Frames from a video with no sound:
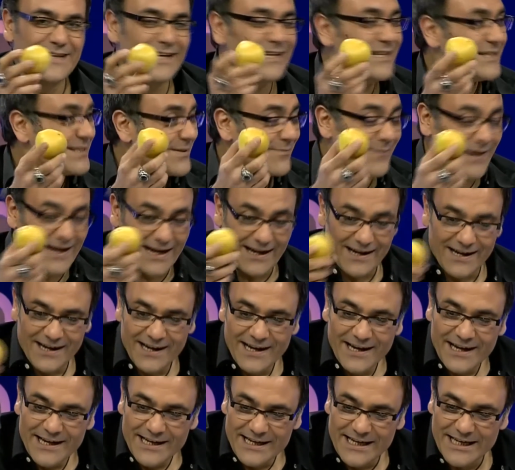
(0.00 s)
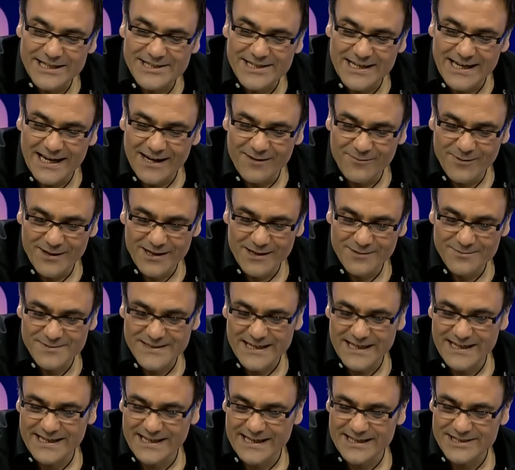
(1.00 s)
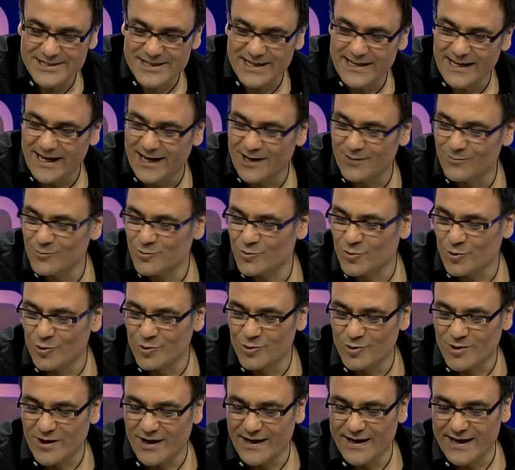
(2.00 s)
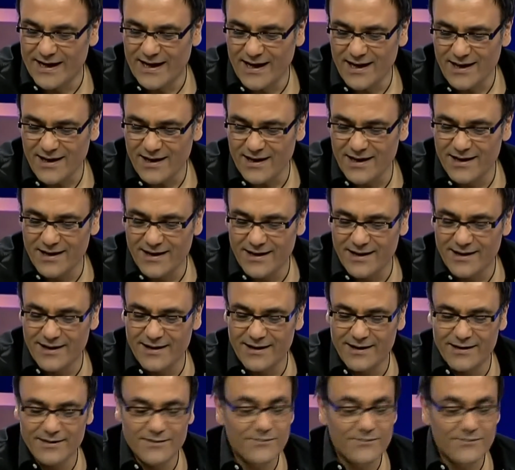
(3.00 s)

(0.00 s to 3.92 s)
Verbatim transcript: kadar başarılı bak, olmadı yeşil yani. Yeşil elmalarımızı ilk kez şey armut koyduk araya. Ee,